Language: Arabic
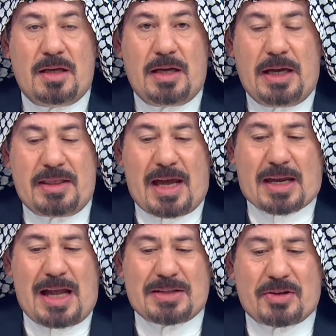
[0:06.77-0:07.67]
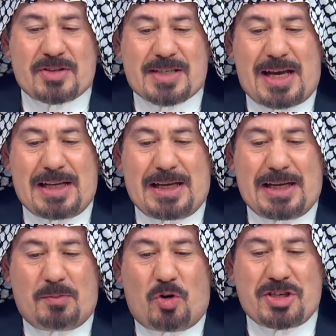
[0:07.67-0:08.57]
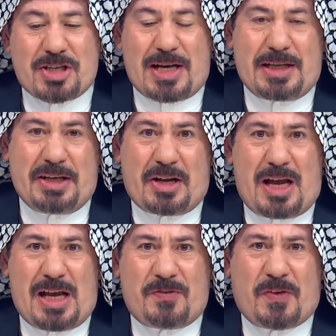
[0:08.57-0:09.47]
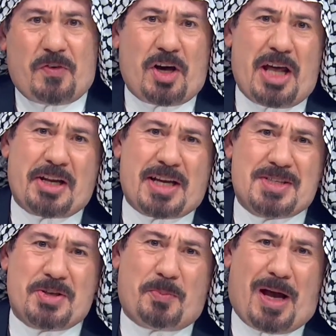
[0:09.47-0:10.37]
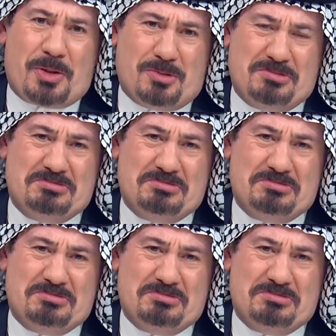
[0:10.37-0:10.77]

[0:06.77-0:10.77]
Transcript: إذا كانت الرسالة موجهة لإيران ففخار يكسر بعضه